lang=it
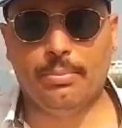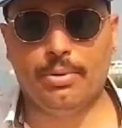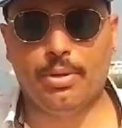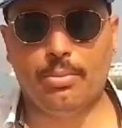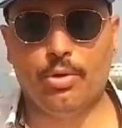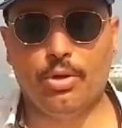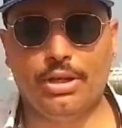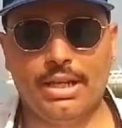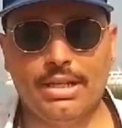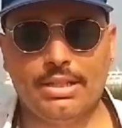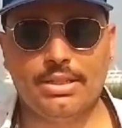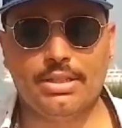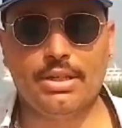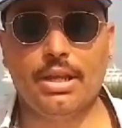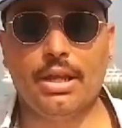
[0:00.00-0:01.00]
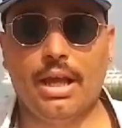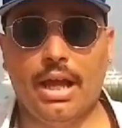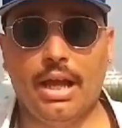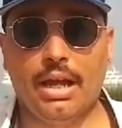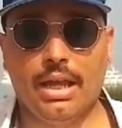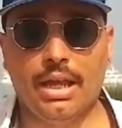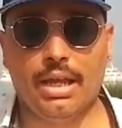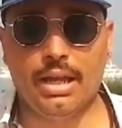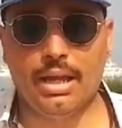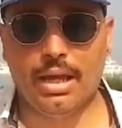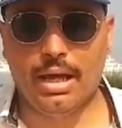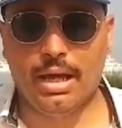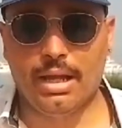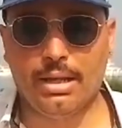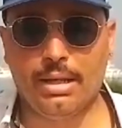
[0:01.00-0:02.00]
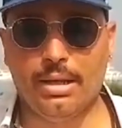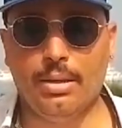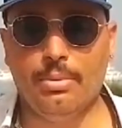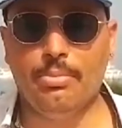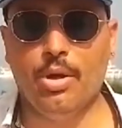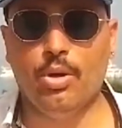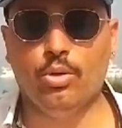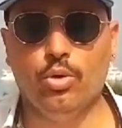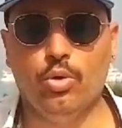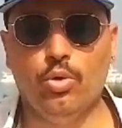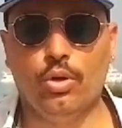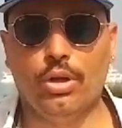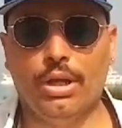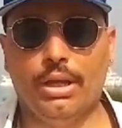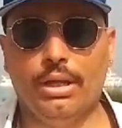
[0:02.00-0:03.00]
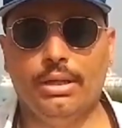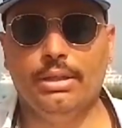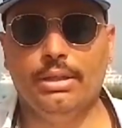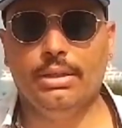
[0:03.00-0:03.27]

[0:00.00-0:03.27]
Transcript: proprio grazie anche al mio autore